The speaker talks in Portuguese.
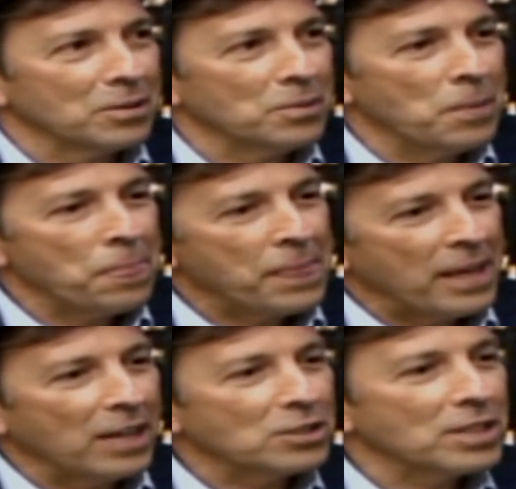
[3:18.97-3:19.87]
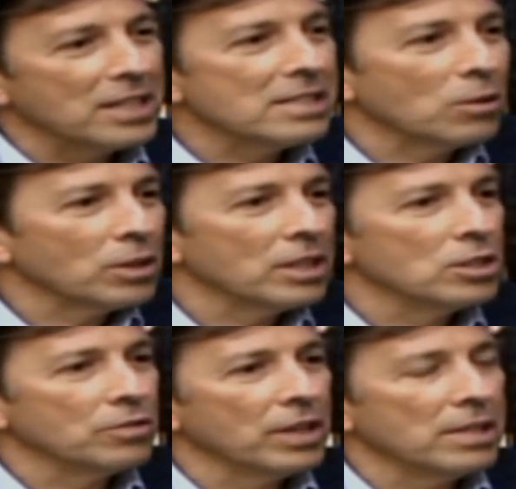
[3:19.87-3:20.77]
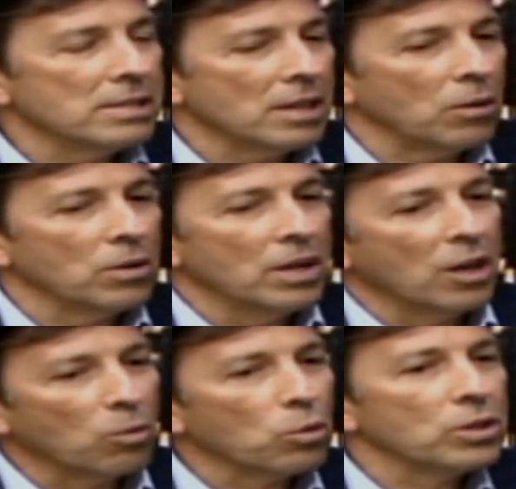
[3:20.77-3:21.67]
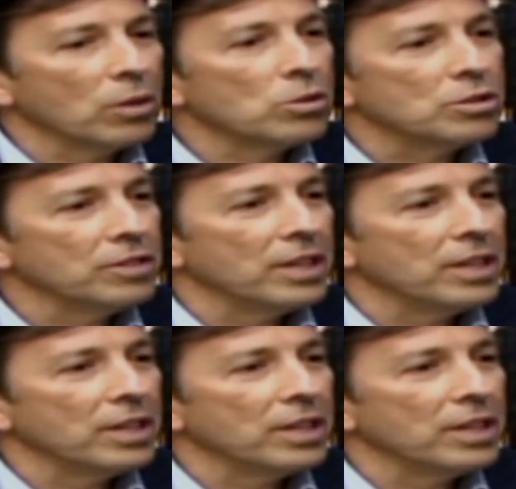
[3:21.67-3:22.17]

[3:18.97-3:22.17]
Então, acho que esse é o grande diferencial. É um modelo